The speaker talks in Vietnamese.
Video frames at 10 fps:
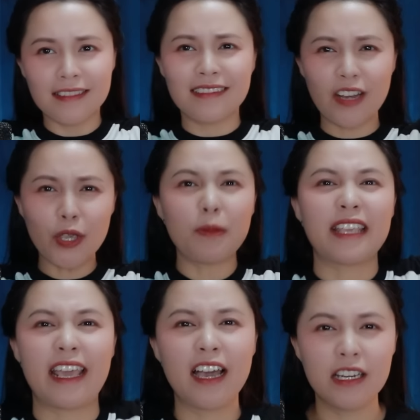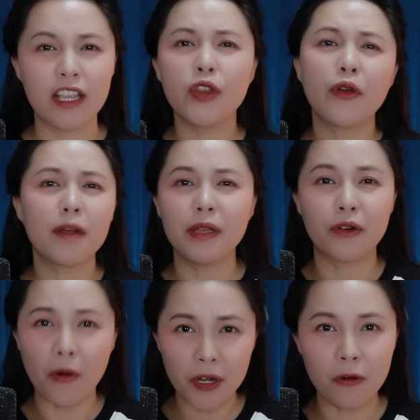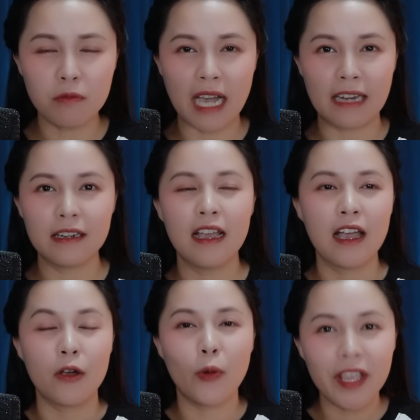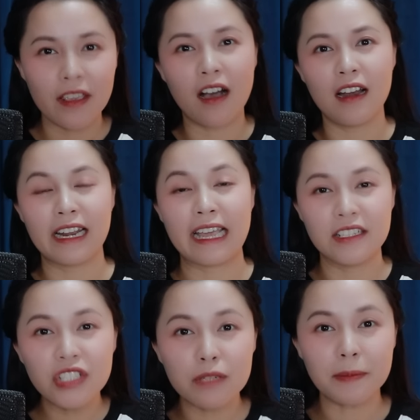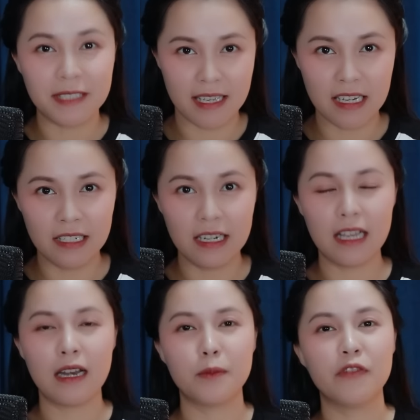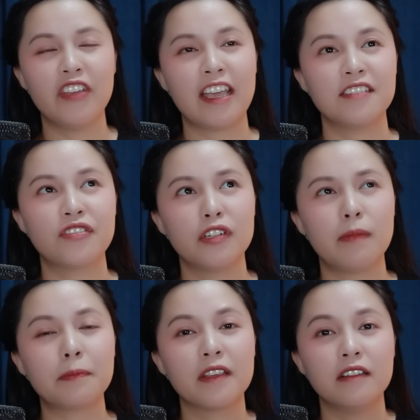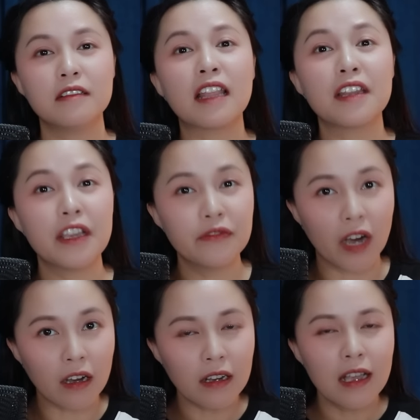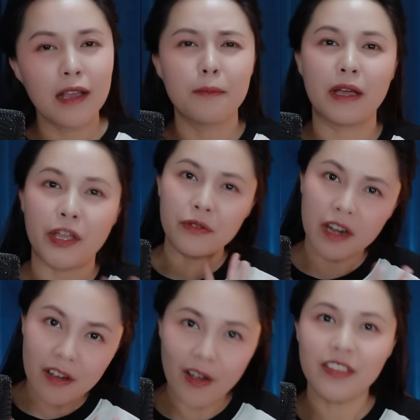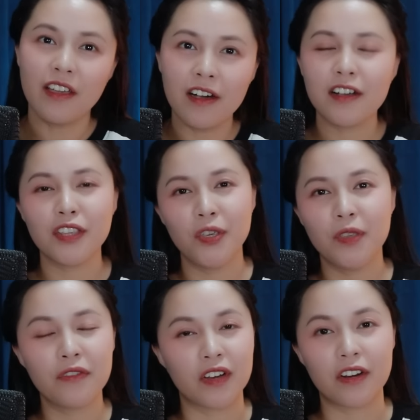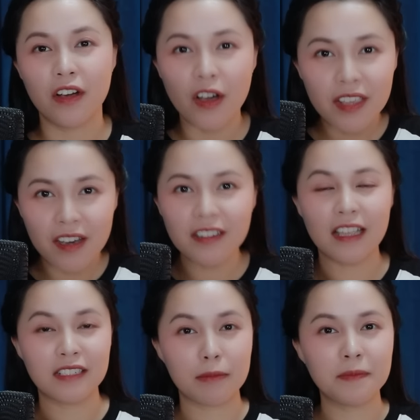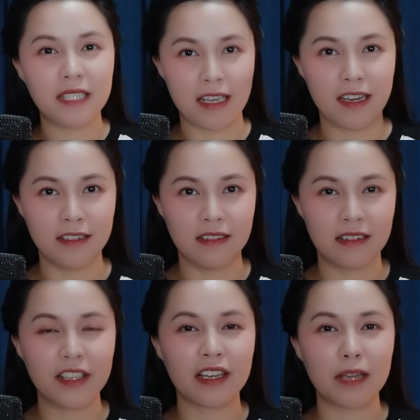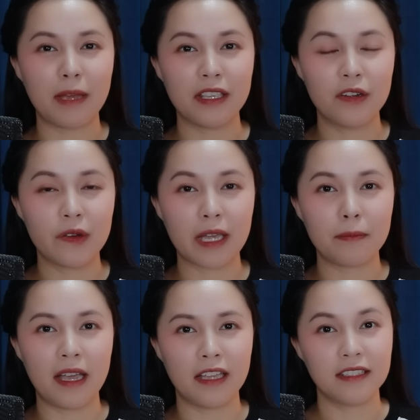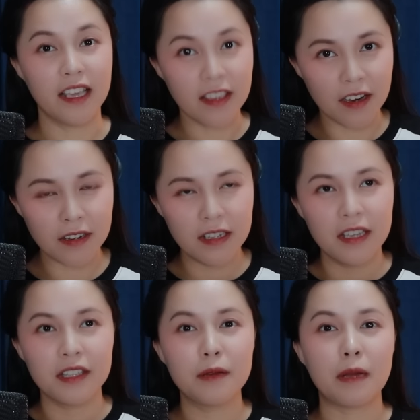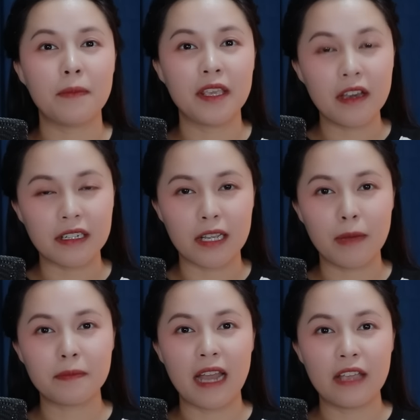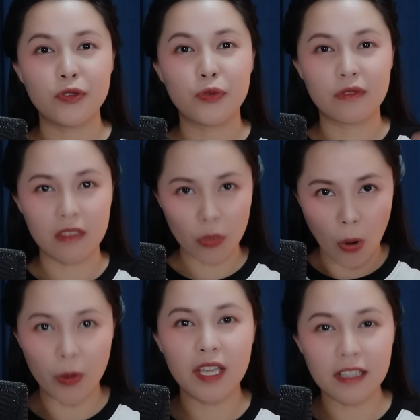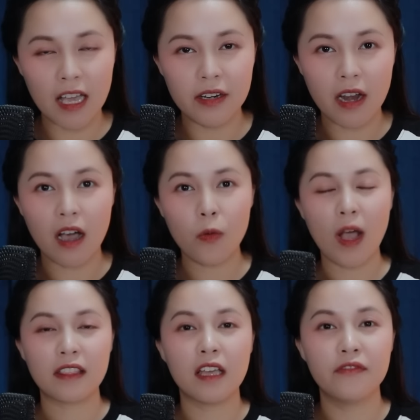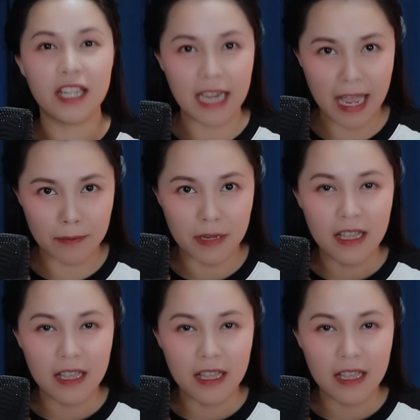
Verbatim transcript: nói chung là chèn hình nhìn vô nó bị rối khung cảnh nguyên do ngày xưa bắp truyền hình đó là bởi vì ngày xưa bắp giữ tên nhân vật mà nó khó nhớ có nhiều nhân vật nó khó nhớ thành ra bắp truyền hình để cho các bạn nhìn vô các bạn dễ nhớ nhưng mà bây giờ thì bắp đã đổi cái tên đó qua tên Việt Nam